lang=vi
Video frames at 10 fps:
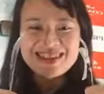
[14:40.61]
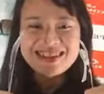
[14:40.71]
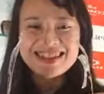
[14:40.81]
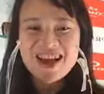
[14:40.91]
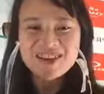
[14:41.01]

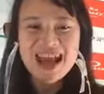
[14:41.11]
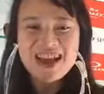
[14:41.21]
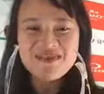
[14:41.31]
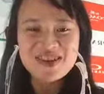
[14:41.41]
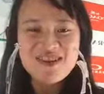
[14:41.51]
Chào
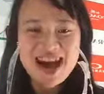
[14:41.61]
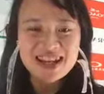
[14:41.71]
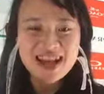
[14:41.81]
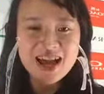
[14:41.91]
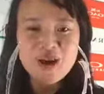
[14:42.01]
Thái Vi Ban
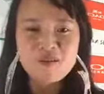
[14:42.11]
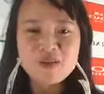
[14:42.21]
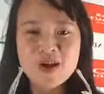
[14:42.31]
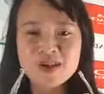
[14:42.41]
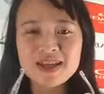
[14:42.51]
nhá, hôm
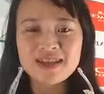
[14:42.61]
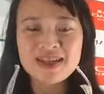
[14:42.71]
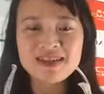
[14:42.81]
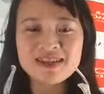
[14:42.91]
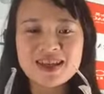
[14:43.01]
nọ nhắn
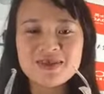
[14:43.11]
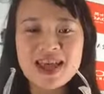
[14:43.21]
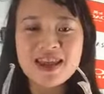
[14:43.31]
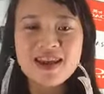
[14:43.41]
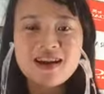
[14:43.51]
tin chưa kịp
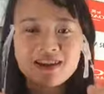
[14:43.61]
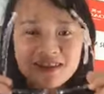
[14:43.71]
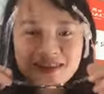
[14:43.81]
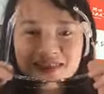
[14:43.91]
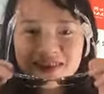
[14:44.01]
trả
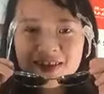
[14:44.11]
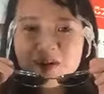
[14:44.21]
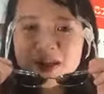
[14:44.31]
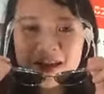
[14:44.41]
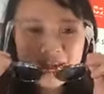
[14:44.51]
lời.
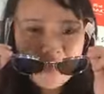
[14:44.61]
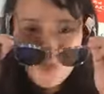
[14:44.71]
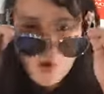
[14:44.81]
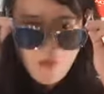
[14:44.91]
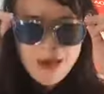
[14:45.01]
Hôm nay
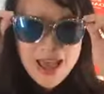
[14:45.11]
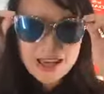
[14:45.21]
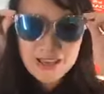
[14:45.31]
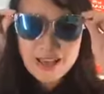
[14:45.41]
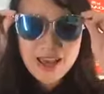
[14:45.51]
ủng hộ
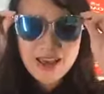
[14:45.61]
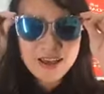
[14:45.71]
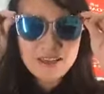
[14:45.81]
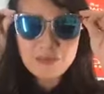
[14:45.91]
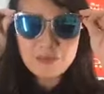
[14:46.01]
bạn đi nha.